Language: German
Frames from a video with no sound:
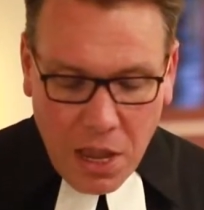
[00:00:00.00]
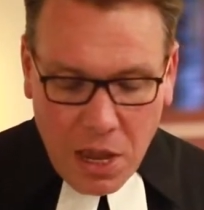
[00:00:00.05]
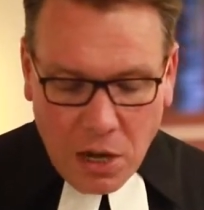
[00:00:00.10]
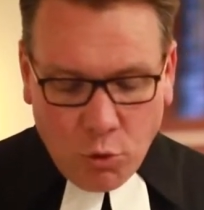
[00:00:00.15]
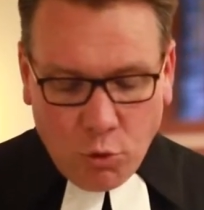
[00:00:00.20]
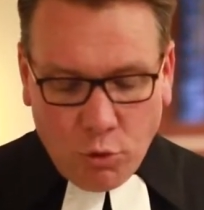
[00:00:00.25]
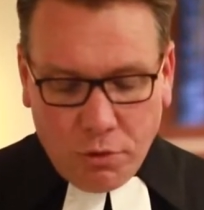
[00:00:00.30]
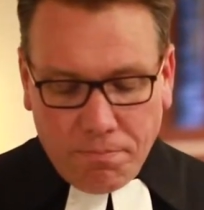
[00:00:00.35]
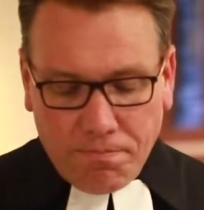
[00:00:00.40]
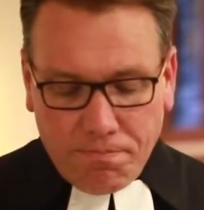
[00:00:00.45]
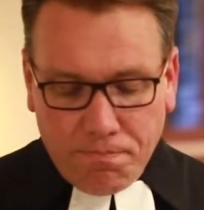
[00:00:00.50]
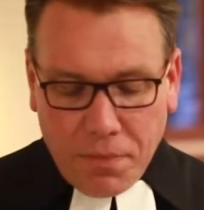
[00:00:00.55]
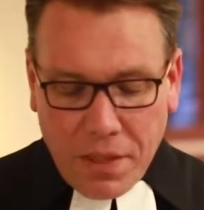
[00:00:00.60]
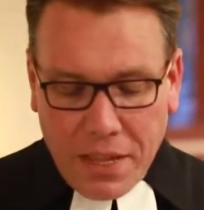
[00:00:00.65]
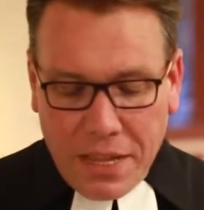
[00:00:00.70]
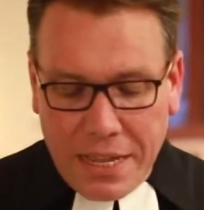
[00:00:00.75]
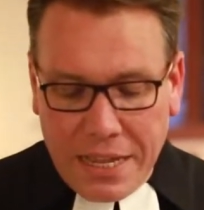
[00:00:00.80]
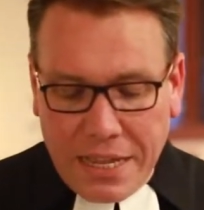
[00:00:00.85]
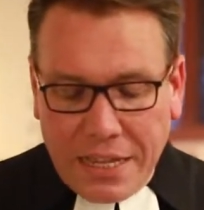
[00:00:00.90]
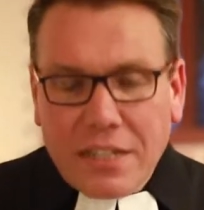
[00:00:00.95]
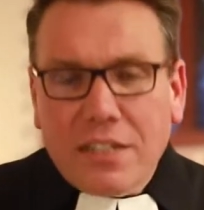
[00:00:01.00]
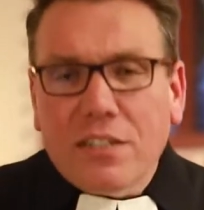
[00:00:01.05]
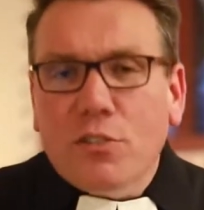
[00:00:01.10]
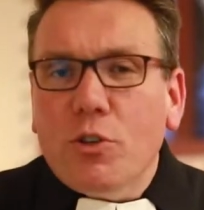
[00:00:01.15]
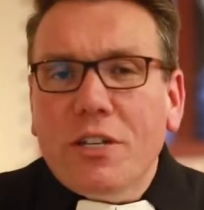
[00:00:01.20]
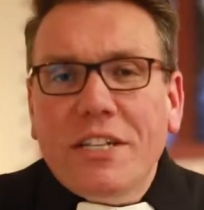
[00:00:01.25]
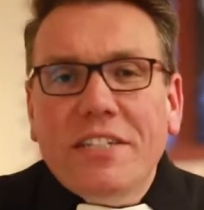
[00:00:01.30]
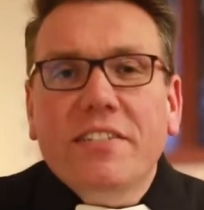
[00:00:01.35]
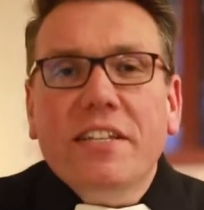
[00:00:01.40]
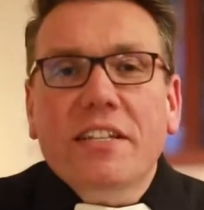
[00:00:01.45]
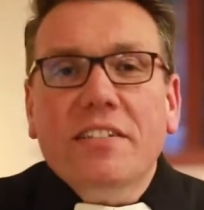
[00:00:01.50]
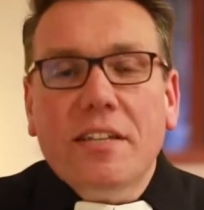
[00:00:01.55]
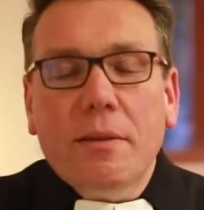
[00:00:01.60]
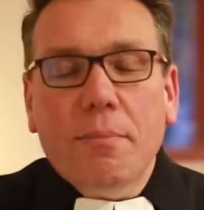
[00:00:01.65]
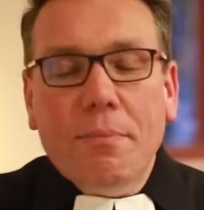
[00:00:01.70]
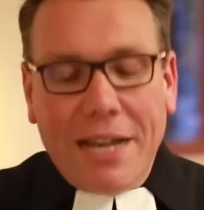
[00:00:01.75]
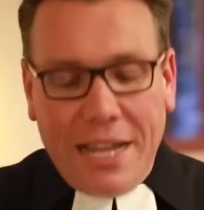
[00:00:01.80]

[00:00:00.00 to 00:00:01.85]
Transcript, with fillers: Nun, so ist das im